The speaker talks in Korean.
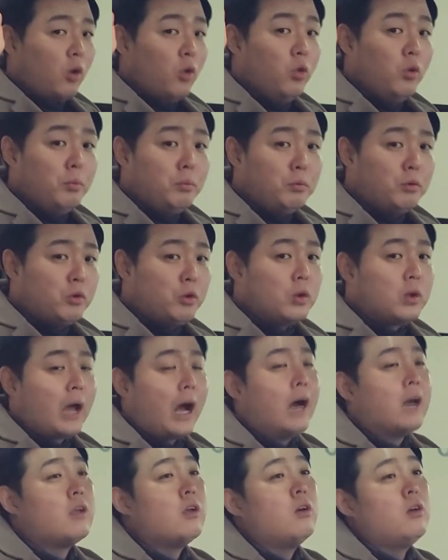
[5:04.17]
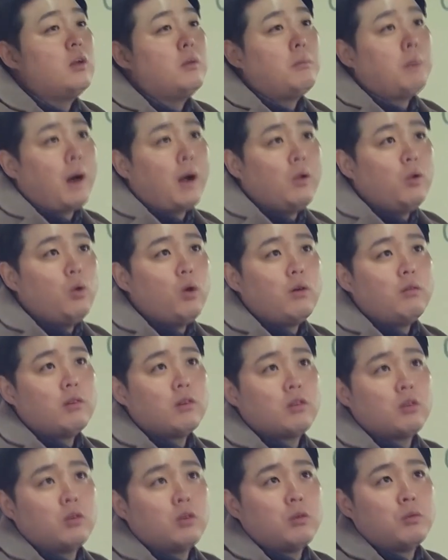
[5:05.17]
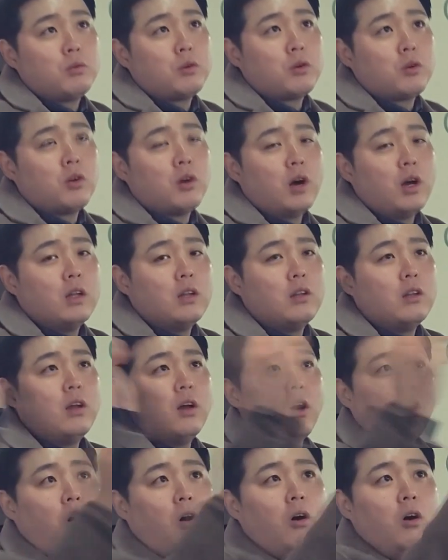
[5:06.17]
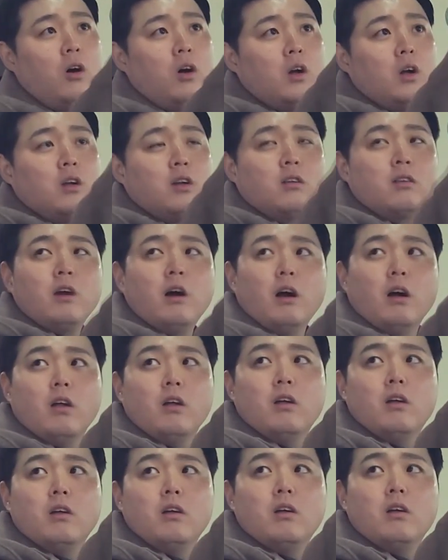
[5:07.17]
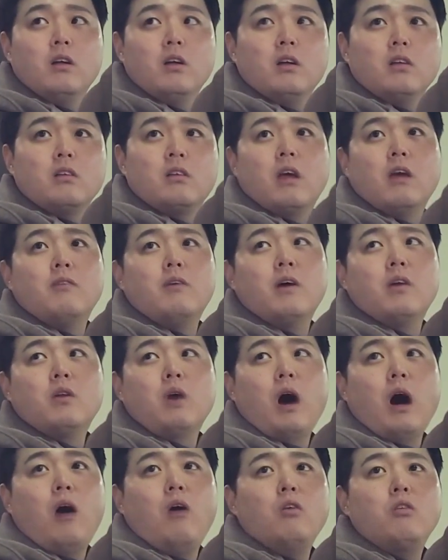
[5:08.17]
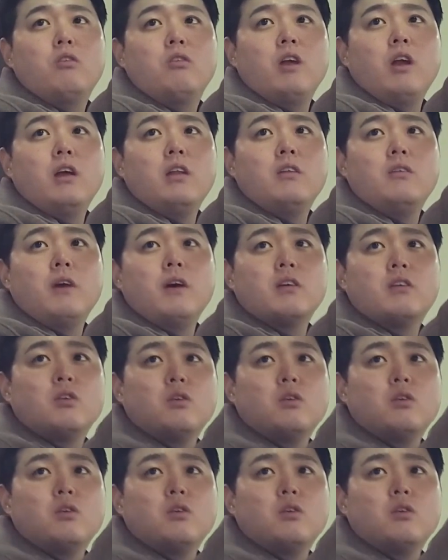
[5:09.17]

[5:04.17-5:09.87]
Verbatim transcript: 선루프도 당연히 파노라마 선루프로 들어가 있는데요. 일단 개방도 아웃슬라이드